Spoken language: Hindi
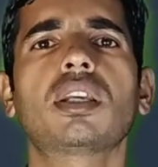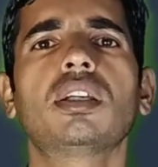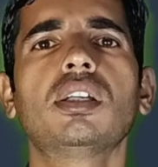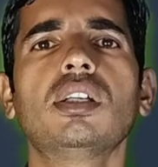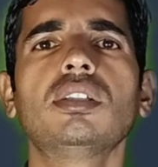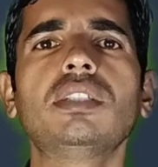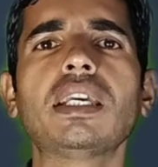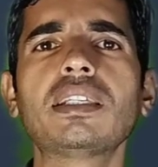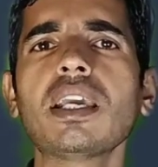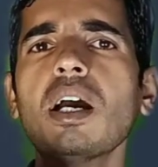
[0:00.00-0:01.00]
करें
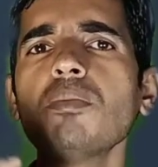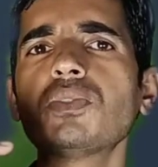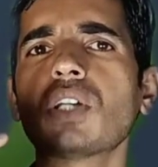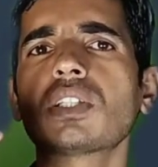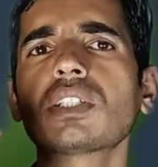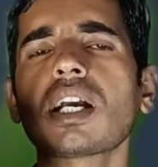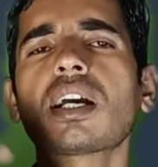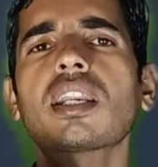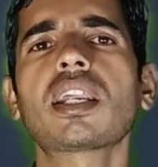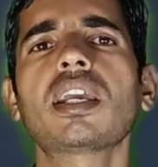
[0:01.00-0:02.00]
देखिए हम चर्चा
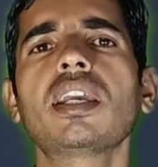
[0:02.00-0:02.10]
कर रहे